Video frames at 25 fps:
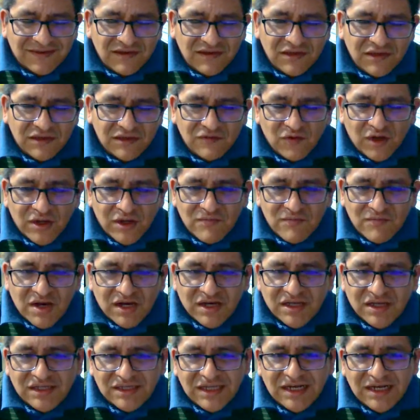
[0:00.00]
tiendo a
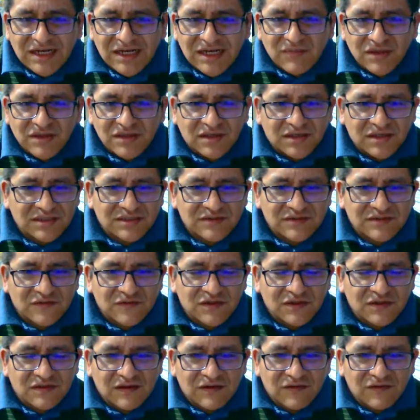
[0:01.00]
imaginarme de que
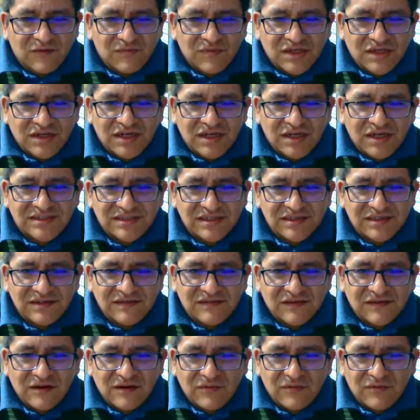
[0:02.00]
estoy dictando mi clase
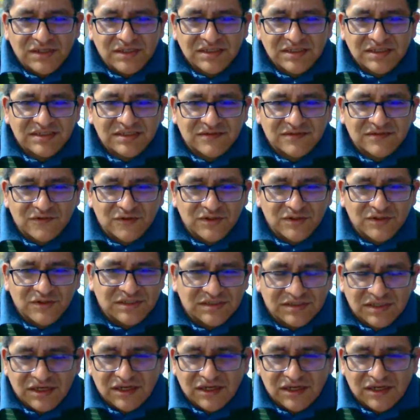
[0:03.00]
y tal vez todos
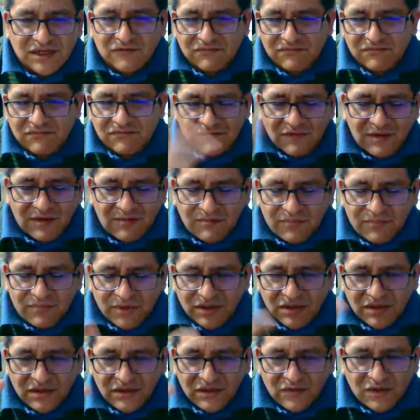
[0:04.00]
están, han
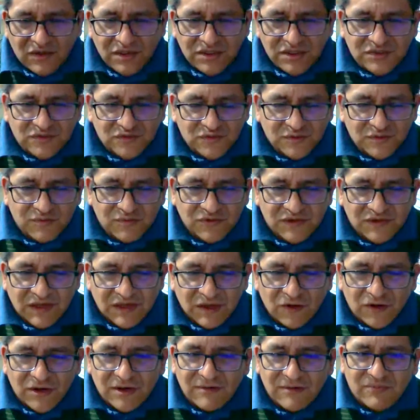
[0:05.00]
prendido ahí su
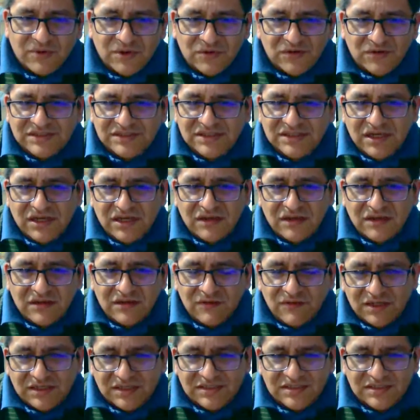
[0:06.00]
computadora, pero están en
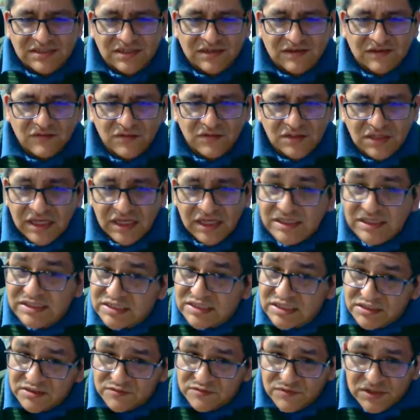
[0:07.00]
diversas actividades
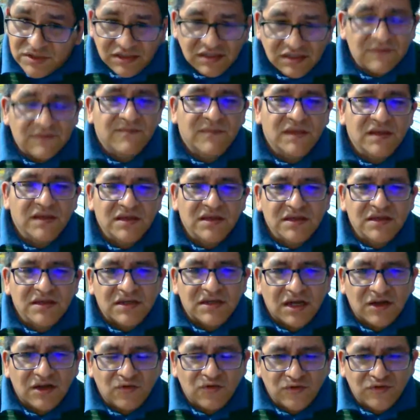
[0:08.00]
y es verdad,
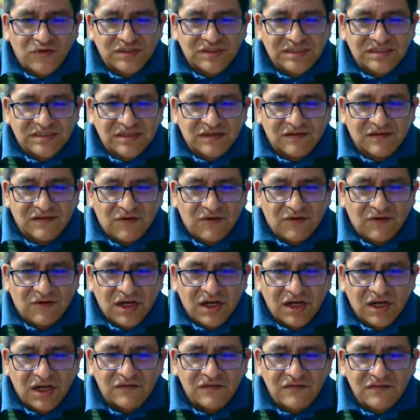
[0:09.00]
algunos están
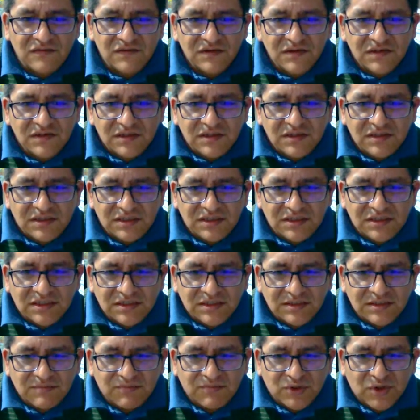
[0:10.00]
trabajando,
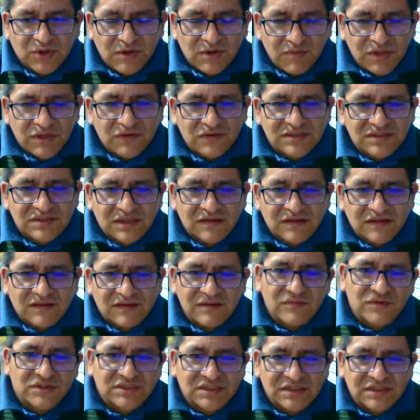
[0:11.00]
eh, pero al menos
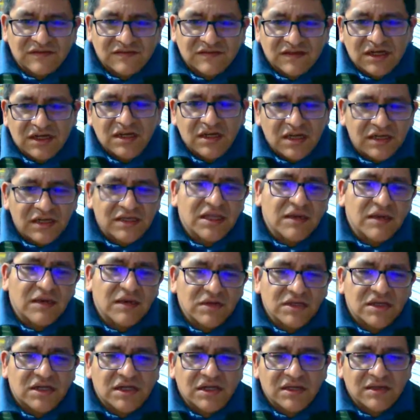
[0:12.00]
tratemos de entrar en la
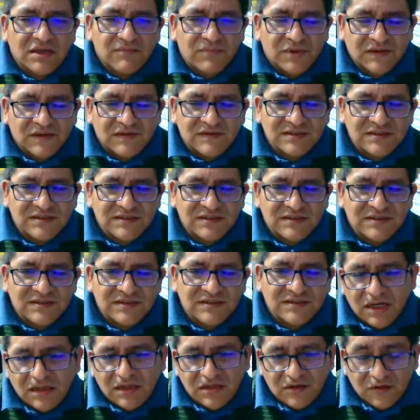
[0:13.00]
dinámica de
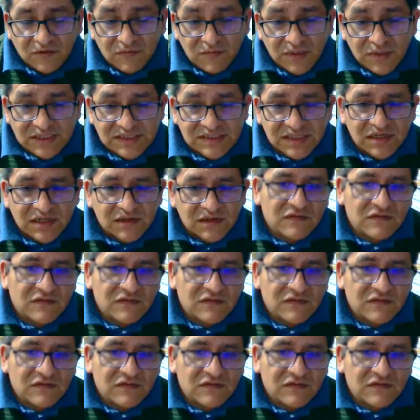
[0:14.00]
participar y de conversar,